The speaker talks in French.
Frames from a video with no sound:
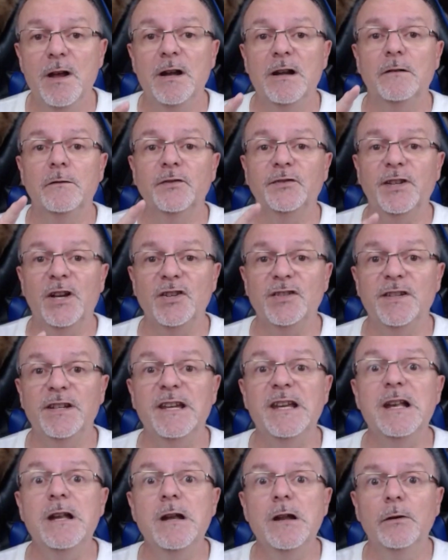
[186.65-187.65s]
l'avantage c'est
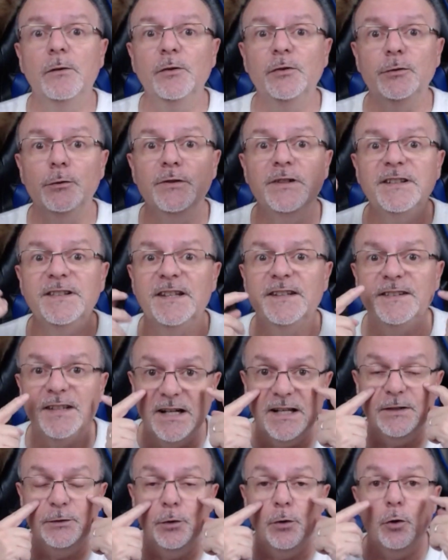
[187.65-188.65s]
qu'il lance le
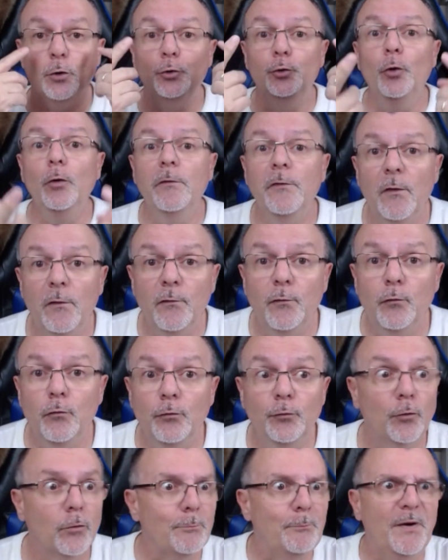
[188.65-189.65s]
désinstallateur devant vous,
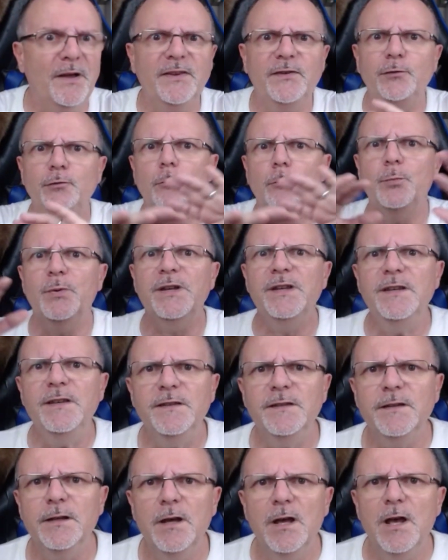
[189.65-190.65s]
donc pas de
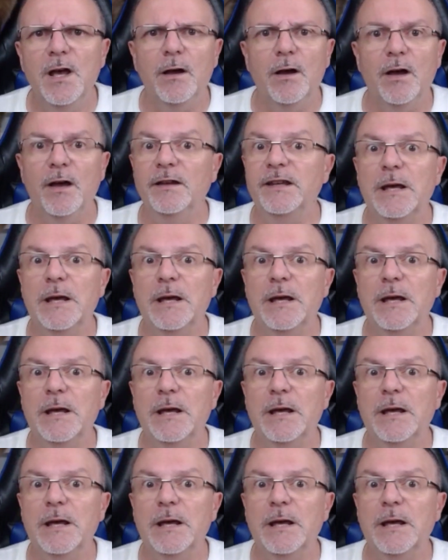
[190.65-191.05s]
surprise, hein.